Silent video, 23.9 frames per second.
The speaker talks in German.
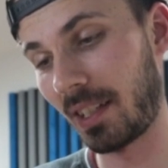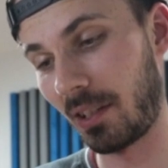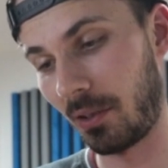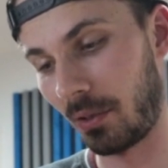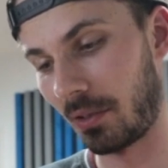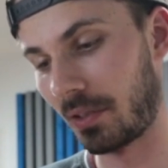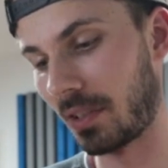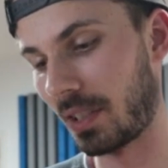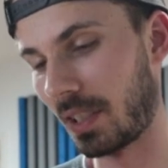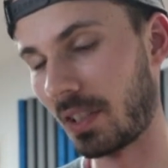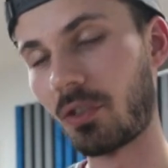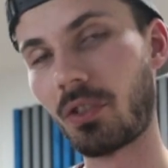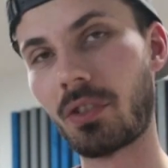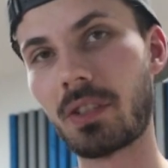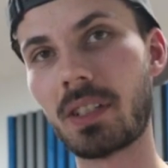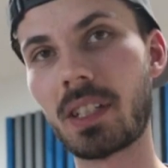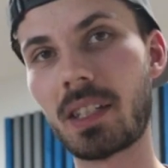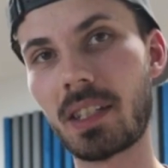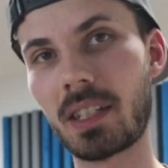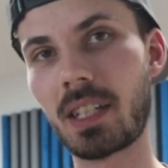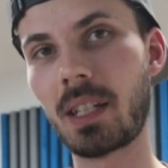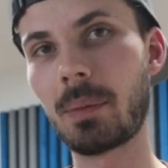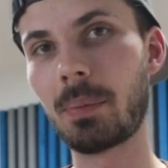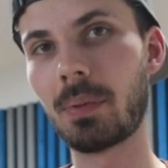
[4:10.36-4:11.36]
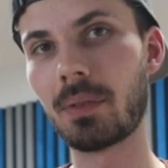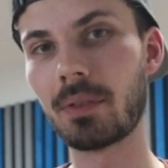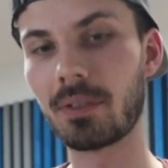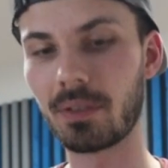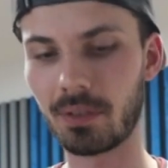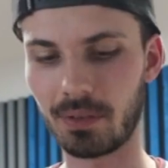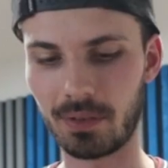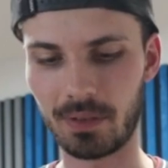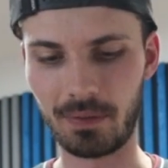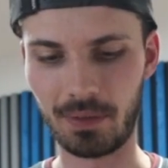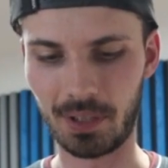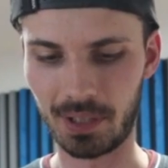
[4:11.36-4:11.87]
ich könnte die schon jetzt kaputt
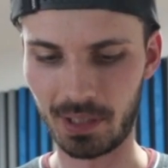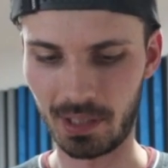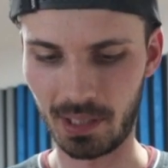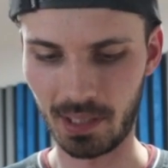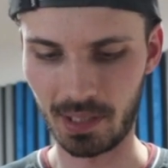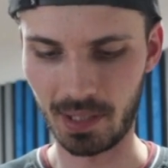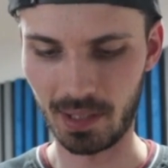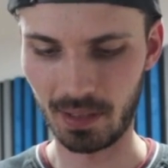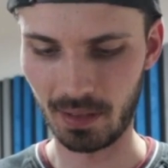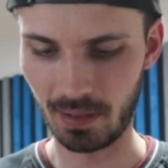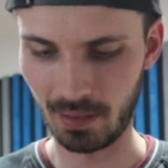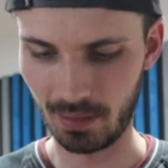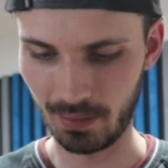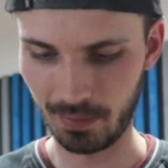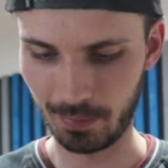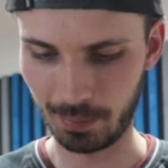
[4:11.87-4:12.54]
drücken, wenn ich jetzt nicht